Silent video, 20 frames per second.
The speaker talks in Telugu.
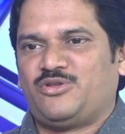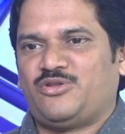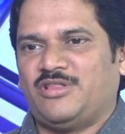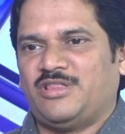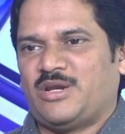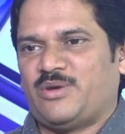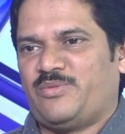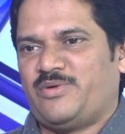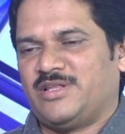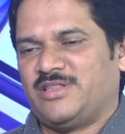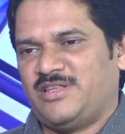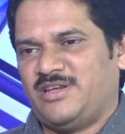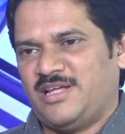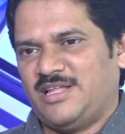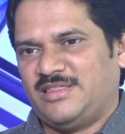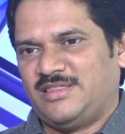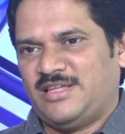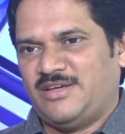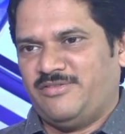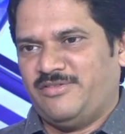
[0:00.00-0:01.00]

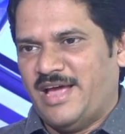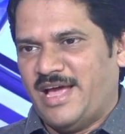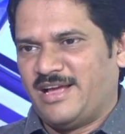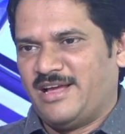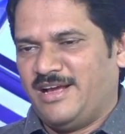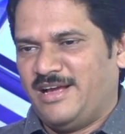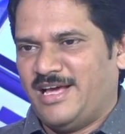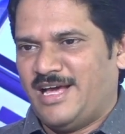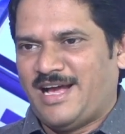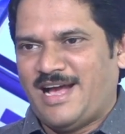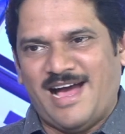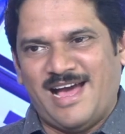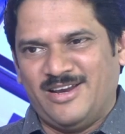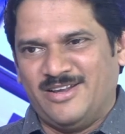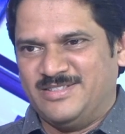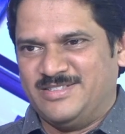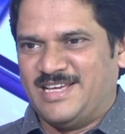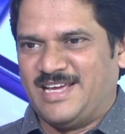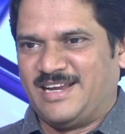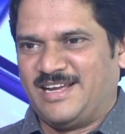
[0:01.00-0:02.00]
తొందరపడుతున్నంత వేగంగా
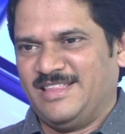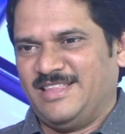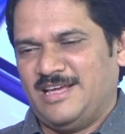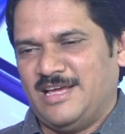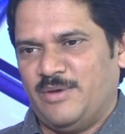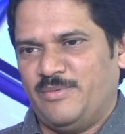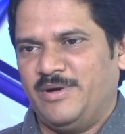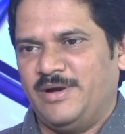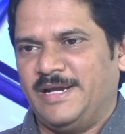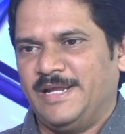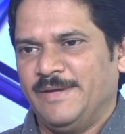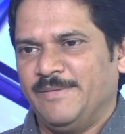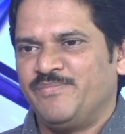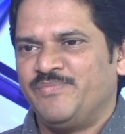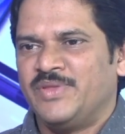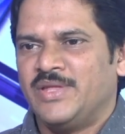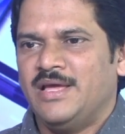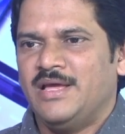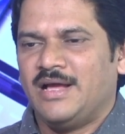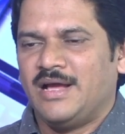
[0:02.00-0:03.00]
కాలం జరగదు కాబట్టి
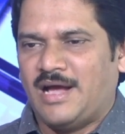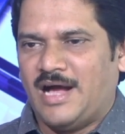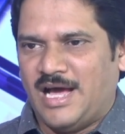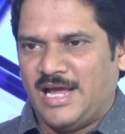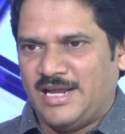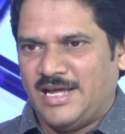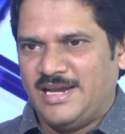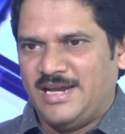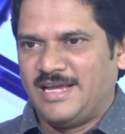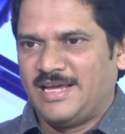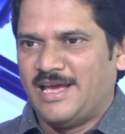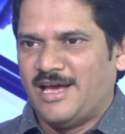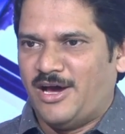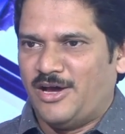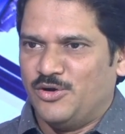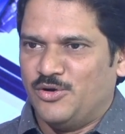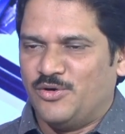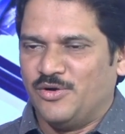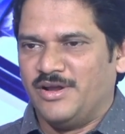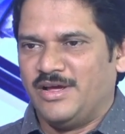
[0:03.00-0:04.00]
కాలానికి
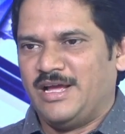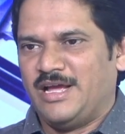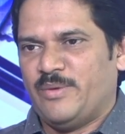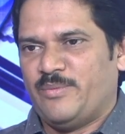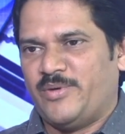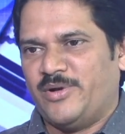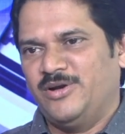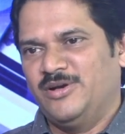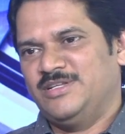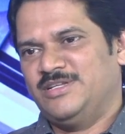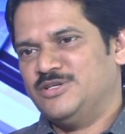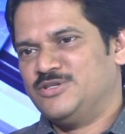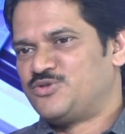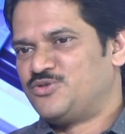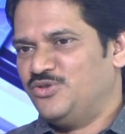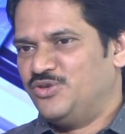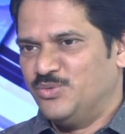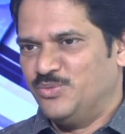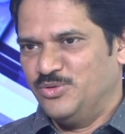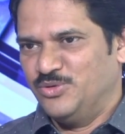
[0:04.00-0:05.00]
అనుగుణంగా పనులు
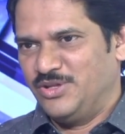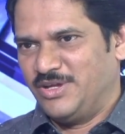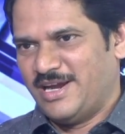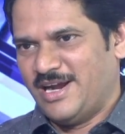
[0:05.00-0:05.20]
చేసుకుంటూ ముందుకు